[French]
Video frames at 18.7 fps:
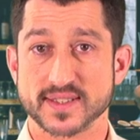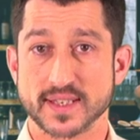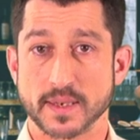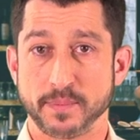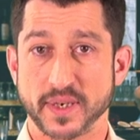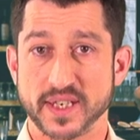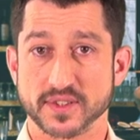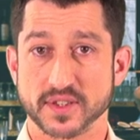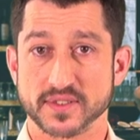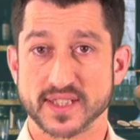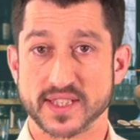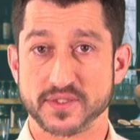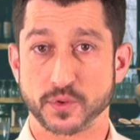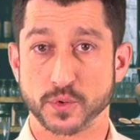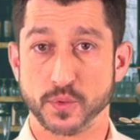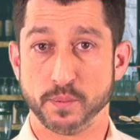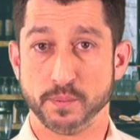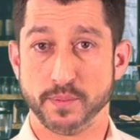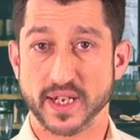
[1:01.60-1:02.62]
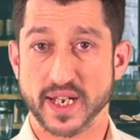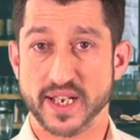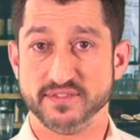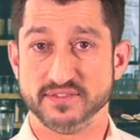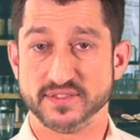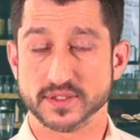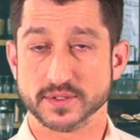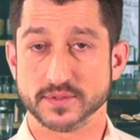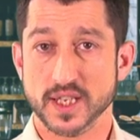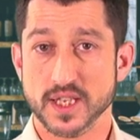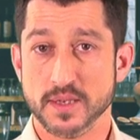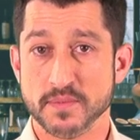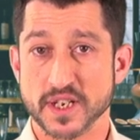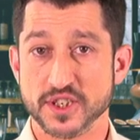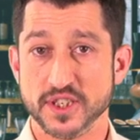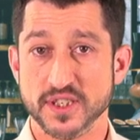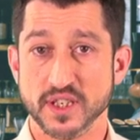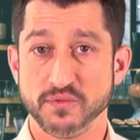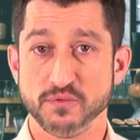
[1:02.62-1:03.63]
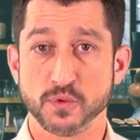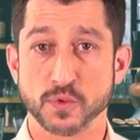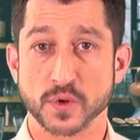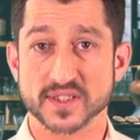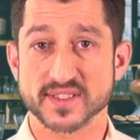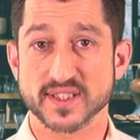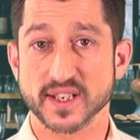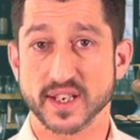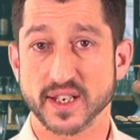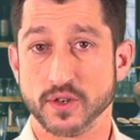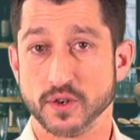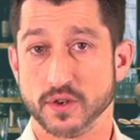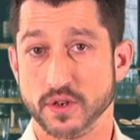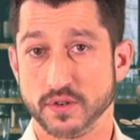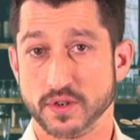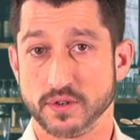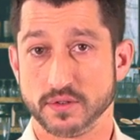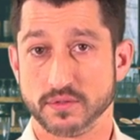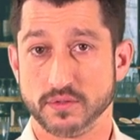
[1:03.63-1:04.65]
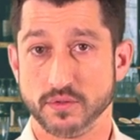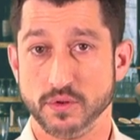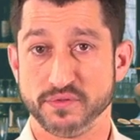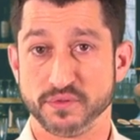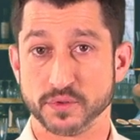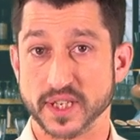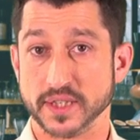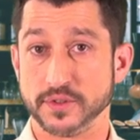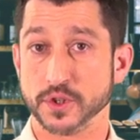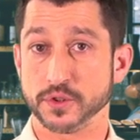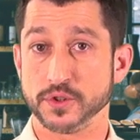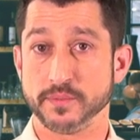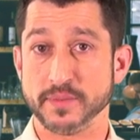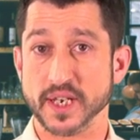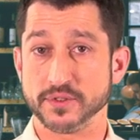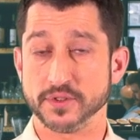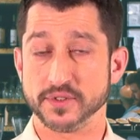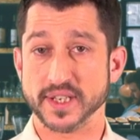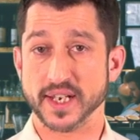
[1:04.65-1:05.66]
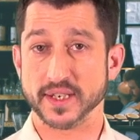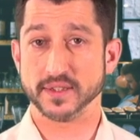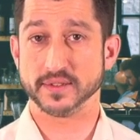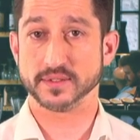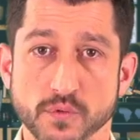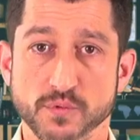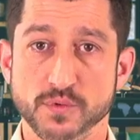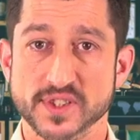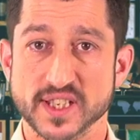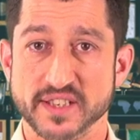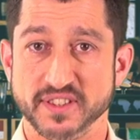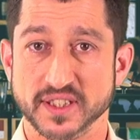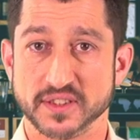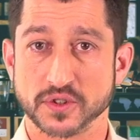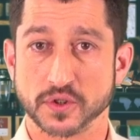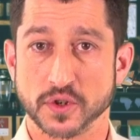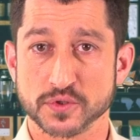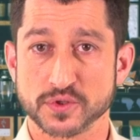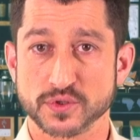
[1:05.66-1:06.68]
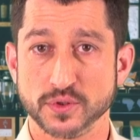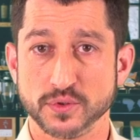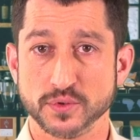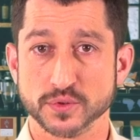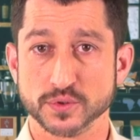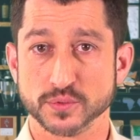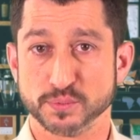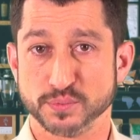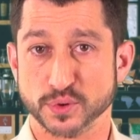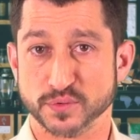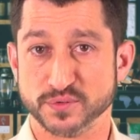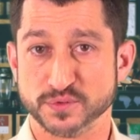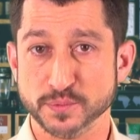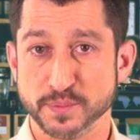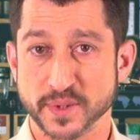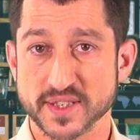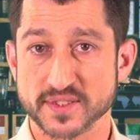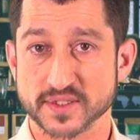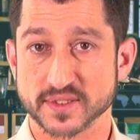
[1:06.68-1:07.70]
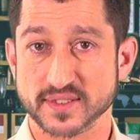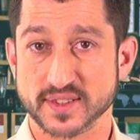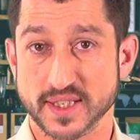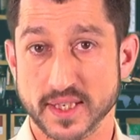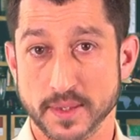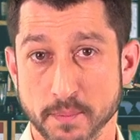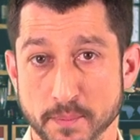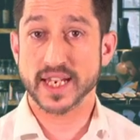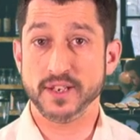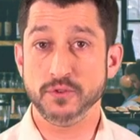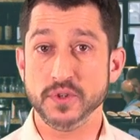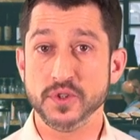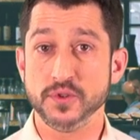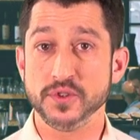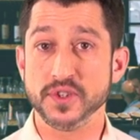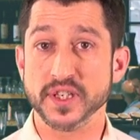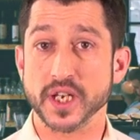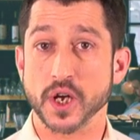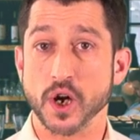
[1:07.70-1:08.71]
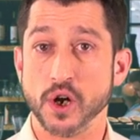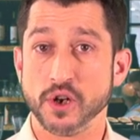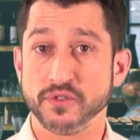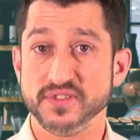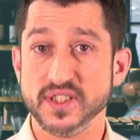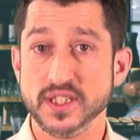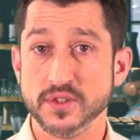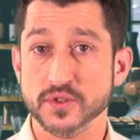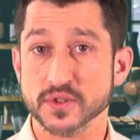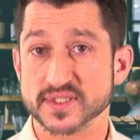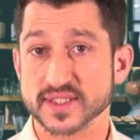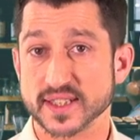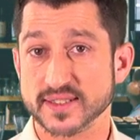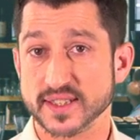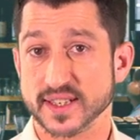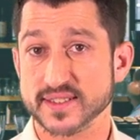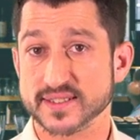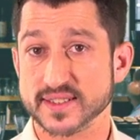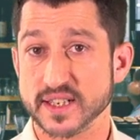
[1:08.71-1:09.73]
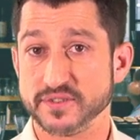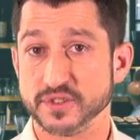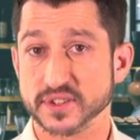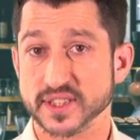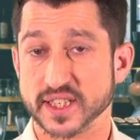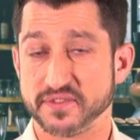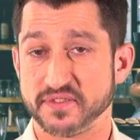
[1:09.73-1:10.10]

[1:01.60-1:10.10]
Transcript: sa présentation brève. Imaginez vous croiser Ray Kroc, le fondateur de McDonald's. Vous avez 30 secondes pour vous présenter et lui donner envie de s'intéresser à votre